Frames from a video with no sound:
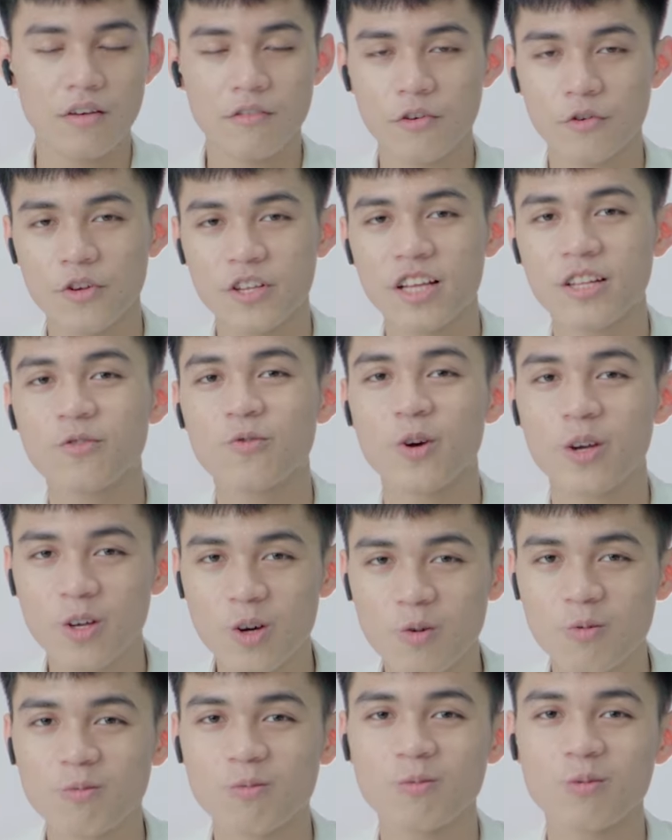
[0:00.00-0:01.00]
Và nguyên nhân cuối
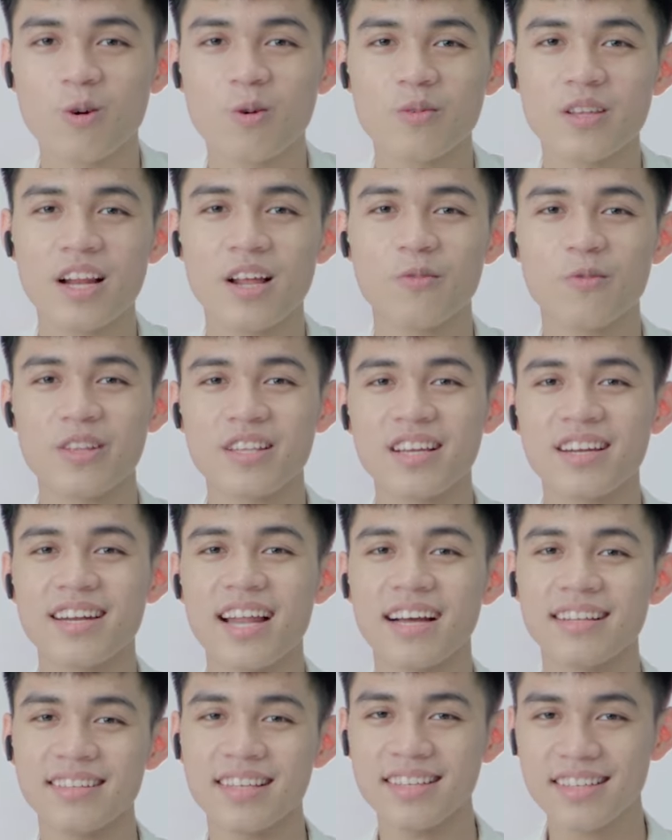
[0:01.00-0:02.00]
cùng cũng như là nguyên nhân
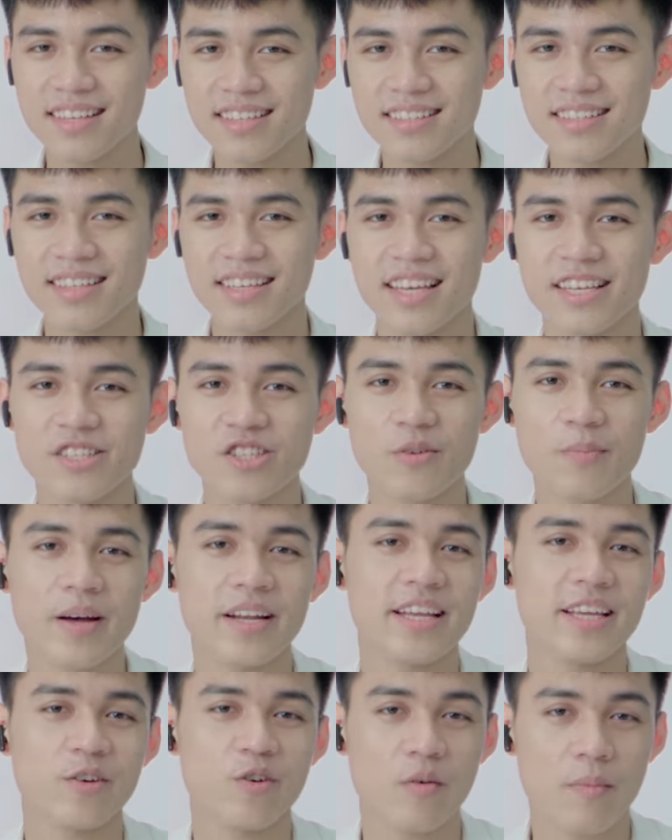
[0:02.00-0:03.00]
đáng tiếc nhất khiến cho
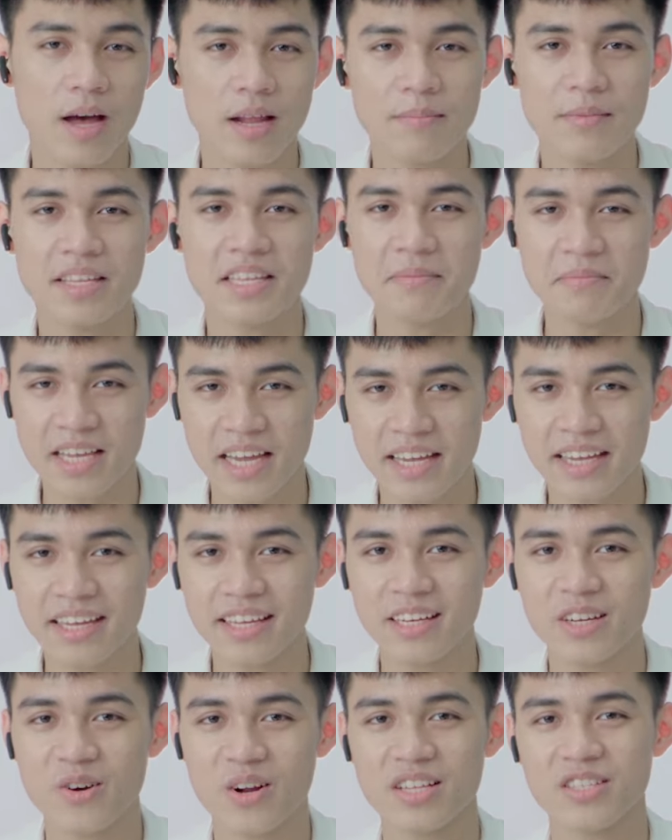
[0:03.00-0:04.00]
màn hình của bạn bị nhấp nháy
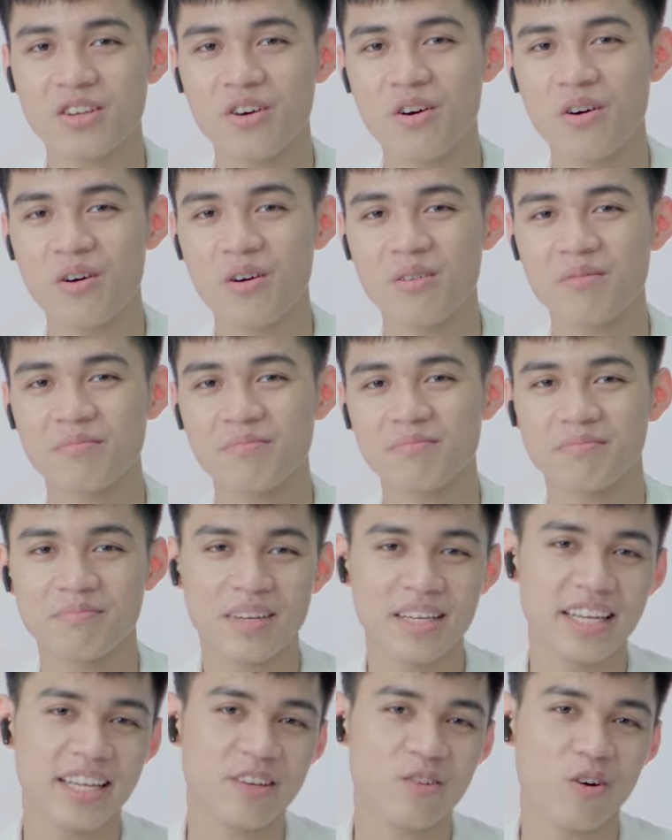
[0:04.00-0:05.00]
đó là do
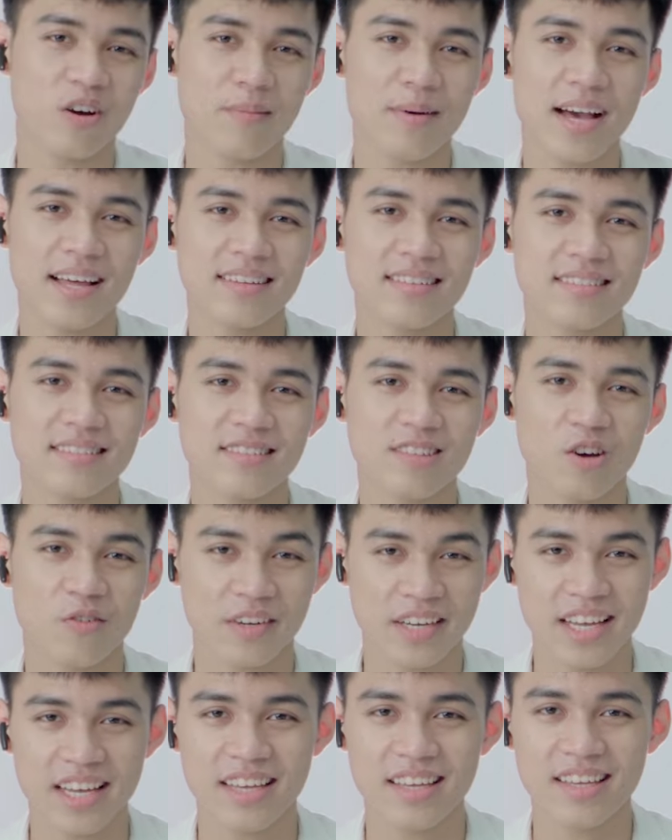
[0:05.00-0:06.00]
màn hình của các bạn có
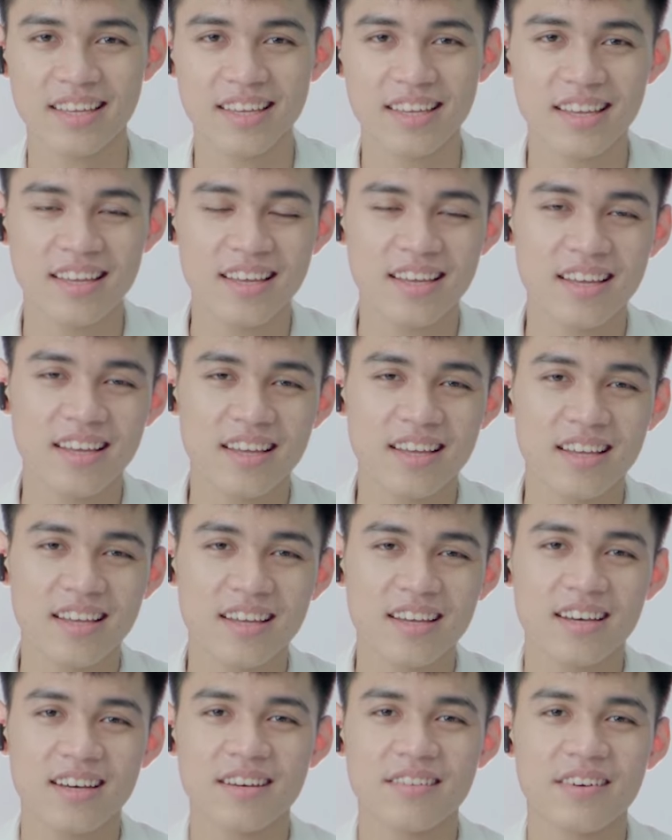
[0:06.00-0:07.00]
vấn đề.
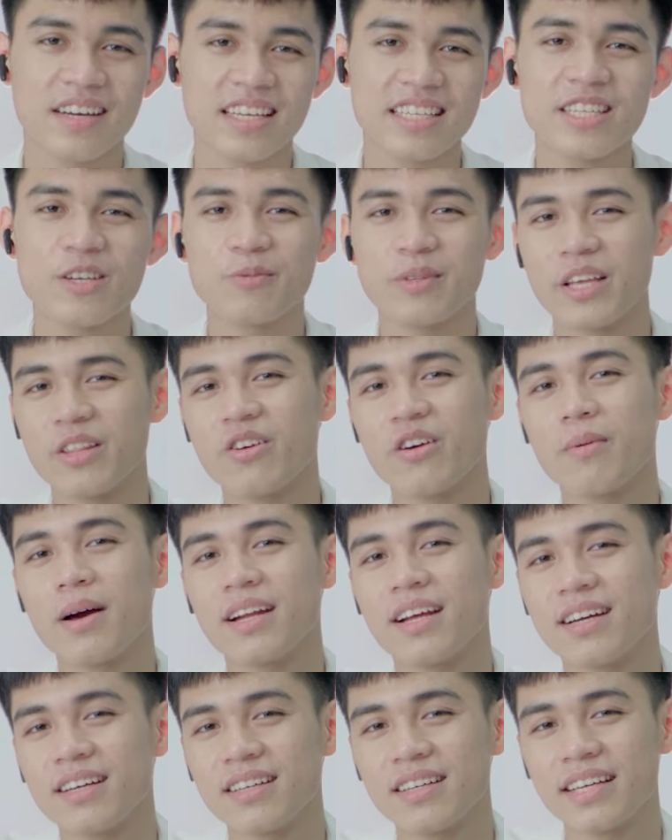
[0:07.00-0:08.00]
À, và cái gì cũng thế thôi các
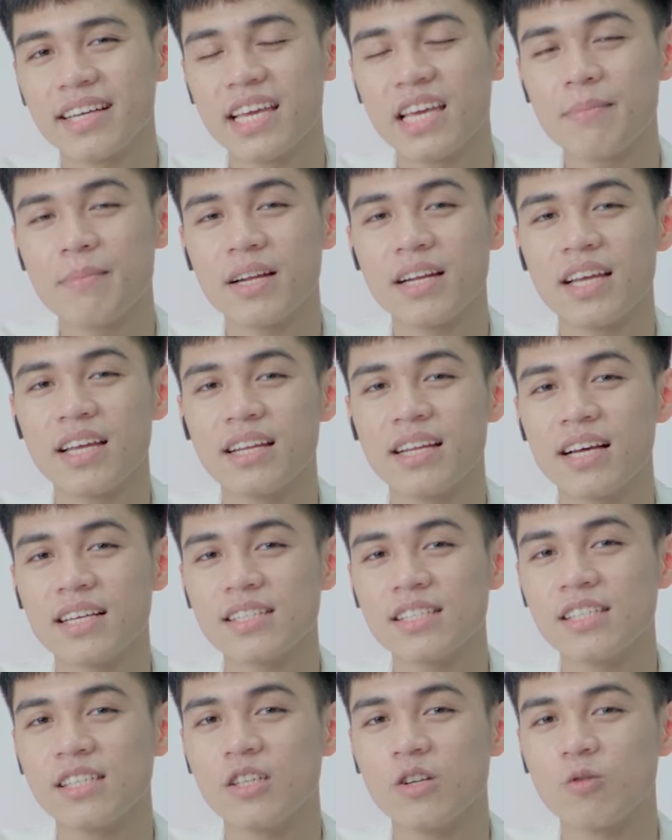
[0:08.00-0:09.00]
bạn ạ khi màn hình đã
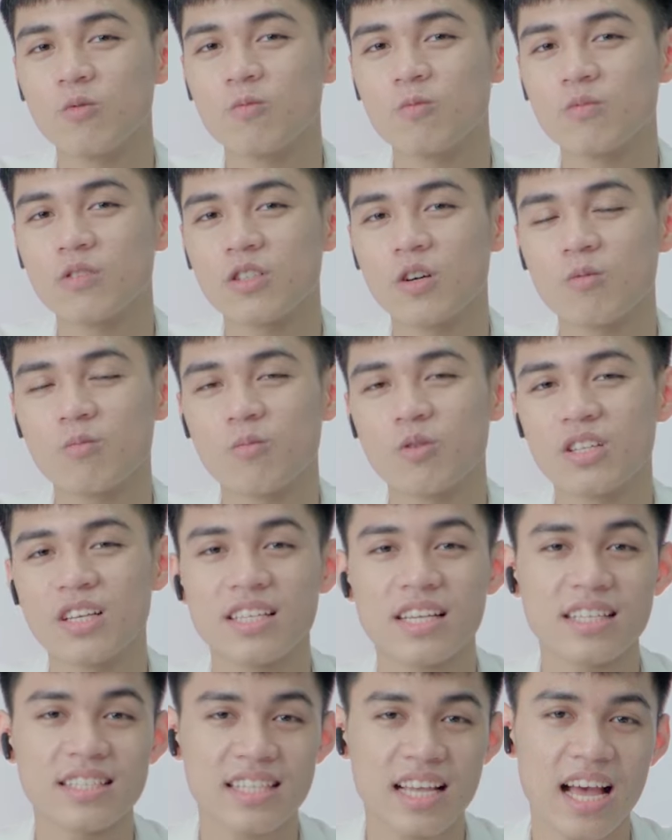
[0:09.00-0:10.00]
sử dụng trong một
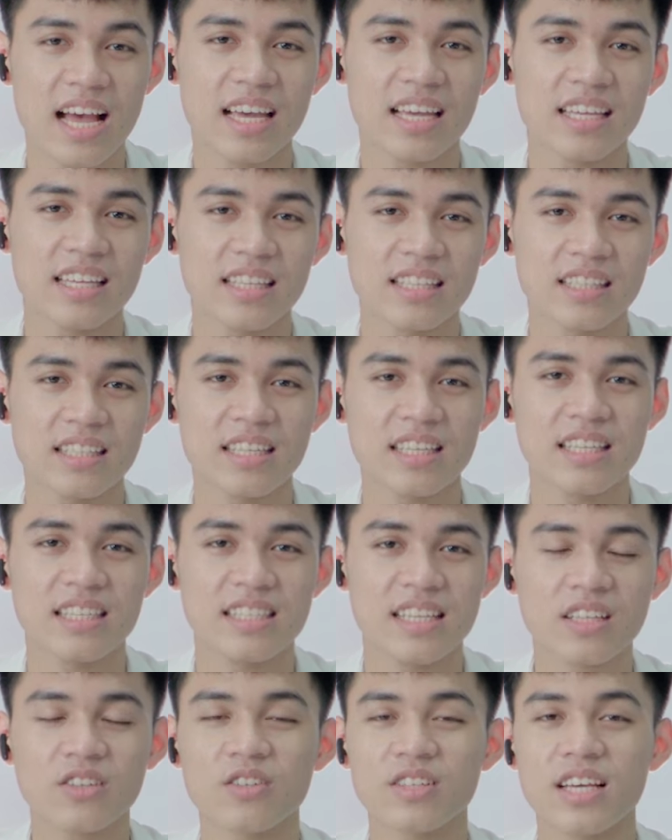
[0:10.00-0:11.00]
thời gian dài thì
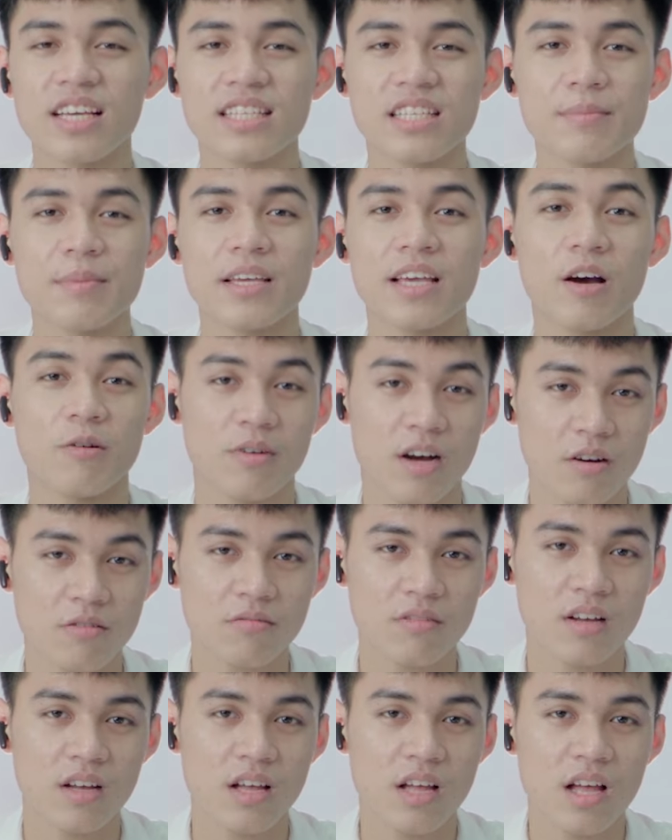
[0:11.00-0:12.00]
rất có thể sẽ bị hỏng hóc
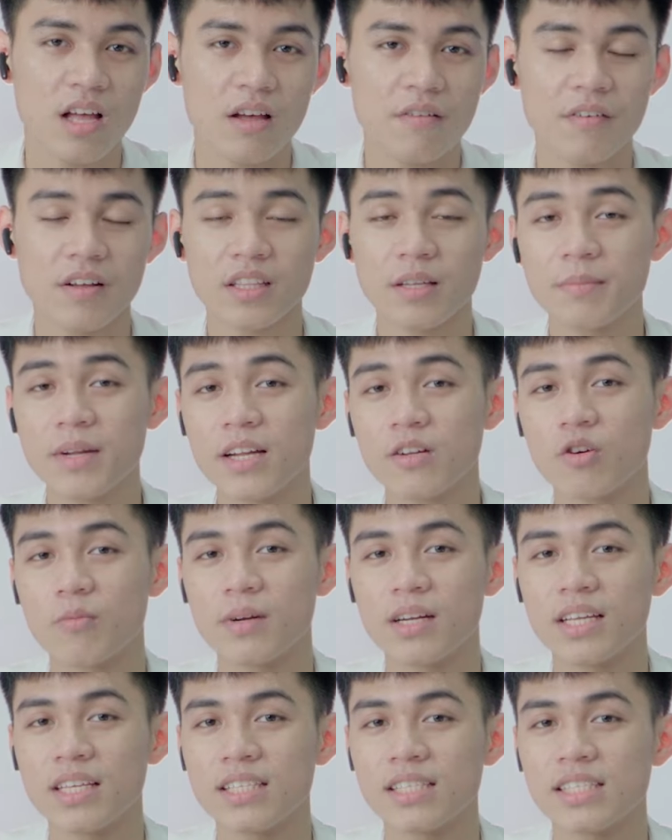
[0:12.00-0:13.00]
và tấm nền của
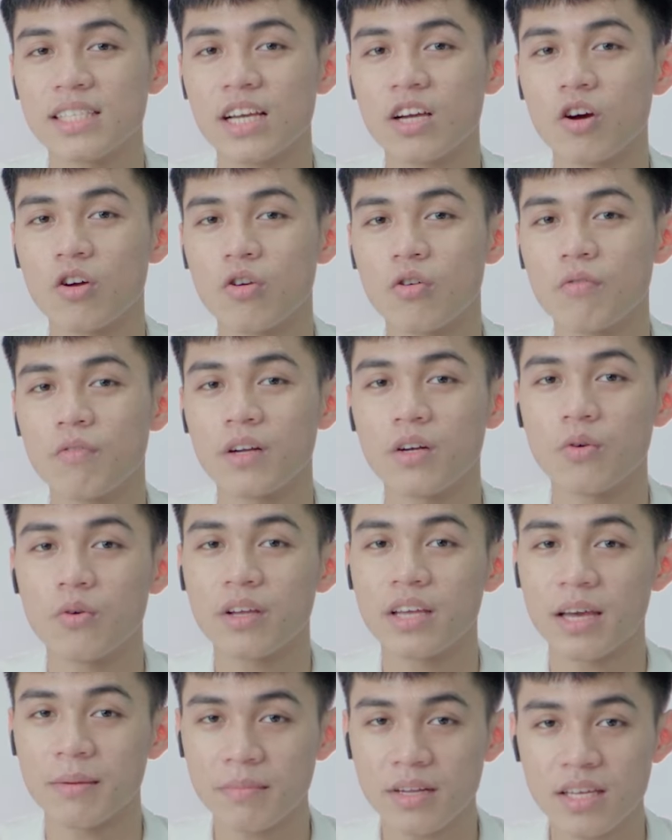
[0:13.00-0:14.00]
màn hình sẽ có độ phản
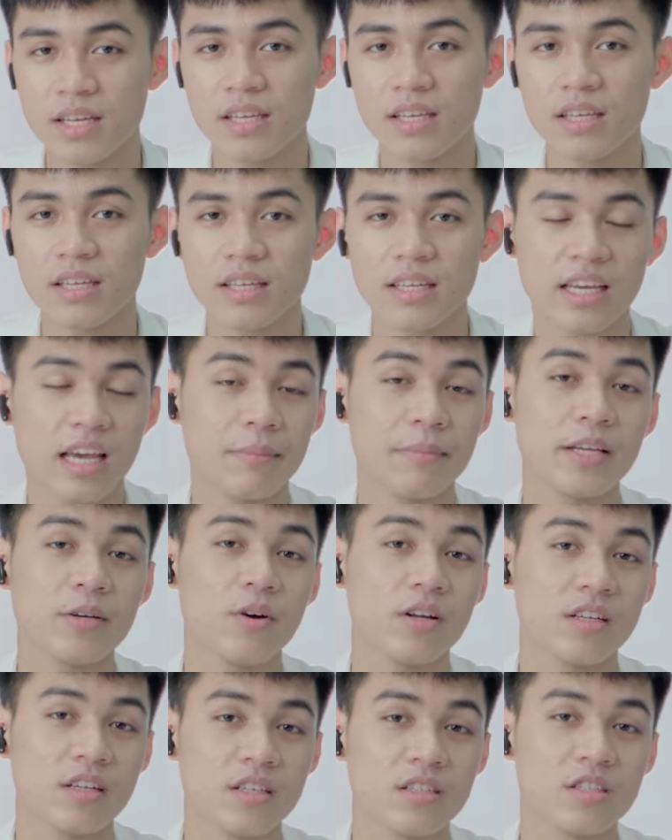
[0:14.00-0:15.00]
hồi kém đi kém linh
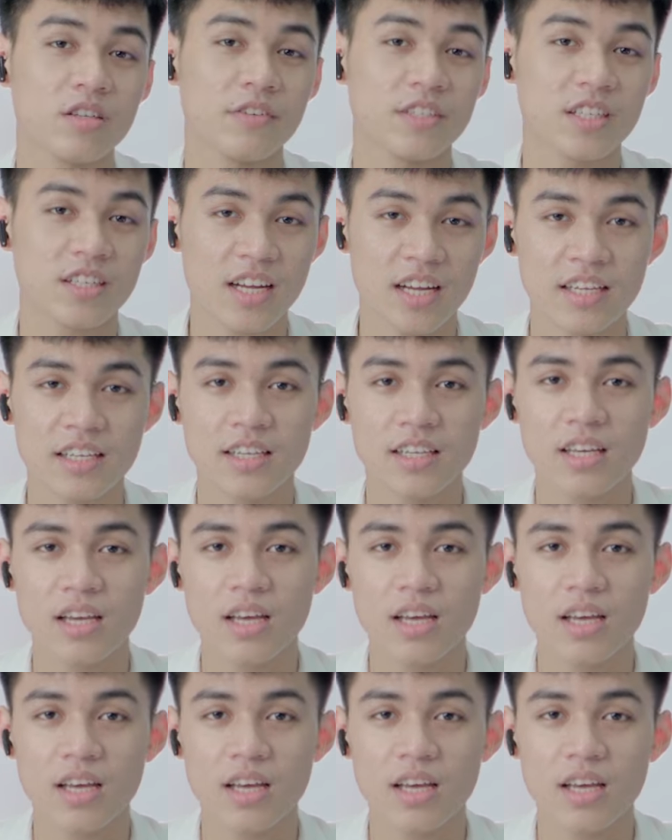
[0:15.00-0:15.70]
hoạt hơn so với trước đây